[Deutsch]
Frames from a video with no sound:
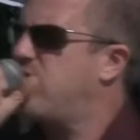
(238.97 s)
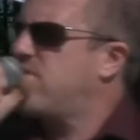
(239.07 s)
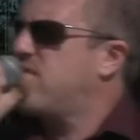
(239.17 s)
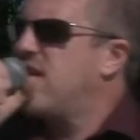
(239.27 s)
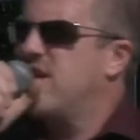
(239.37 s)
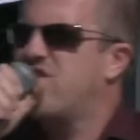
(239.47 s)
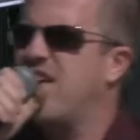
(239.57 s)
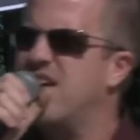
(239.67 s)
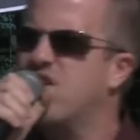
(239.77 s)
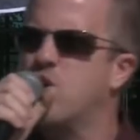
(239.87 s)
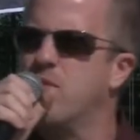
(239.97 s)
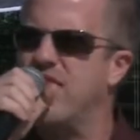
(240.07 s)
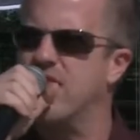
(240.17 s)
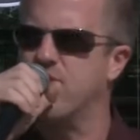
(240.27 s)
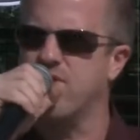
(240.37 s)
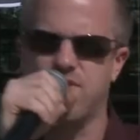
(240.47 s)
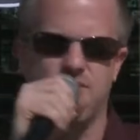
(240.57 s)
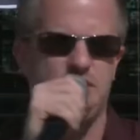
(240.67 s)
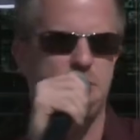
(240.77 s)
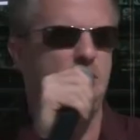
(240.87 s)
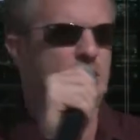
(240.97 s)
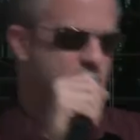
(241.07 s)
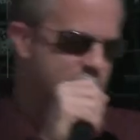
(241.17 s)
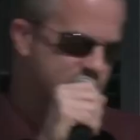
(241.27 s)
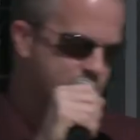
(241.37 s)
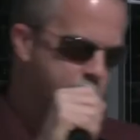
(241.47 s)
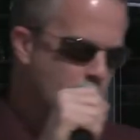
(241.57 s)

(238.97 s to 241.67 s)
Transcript: was ist eigentlich staatliche Gewalt? Was, was bedeutet das?